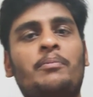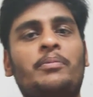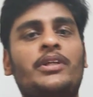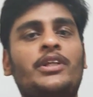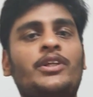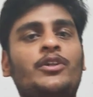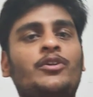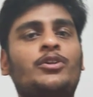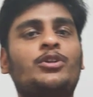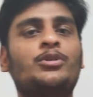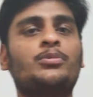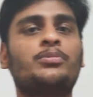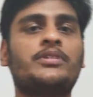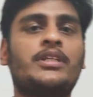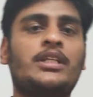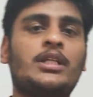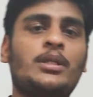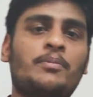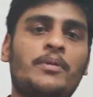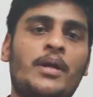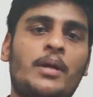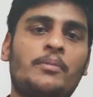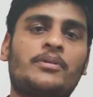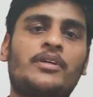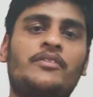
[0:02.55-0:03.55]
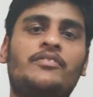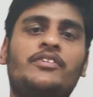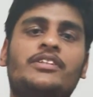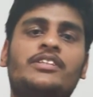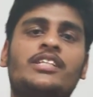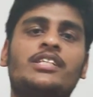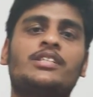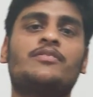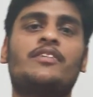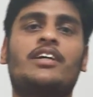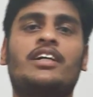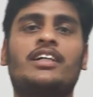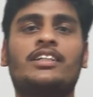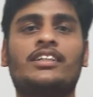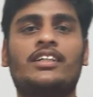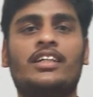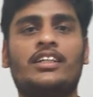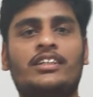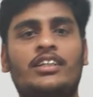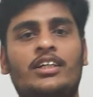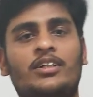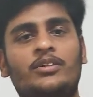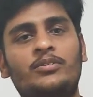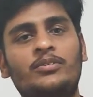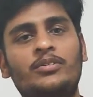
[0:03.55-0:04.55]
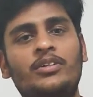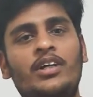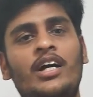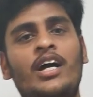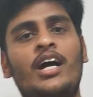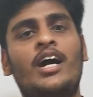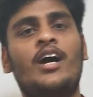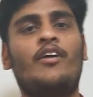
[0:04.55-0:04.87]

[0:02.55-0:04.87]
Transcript: अपने यूट्यूब चैनल पर आपका फिर से स्वागत करता हूं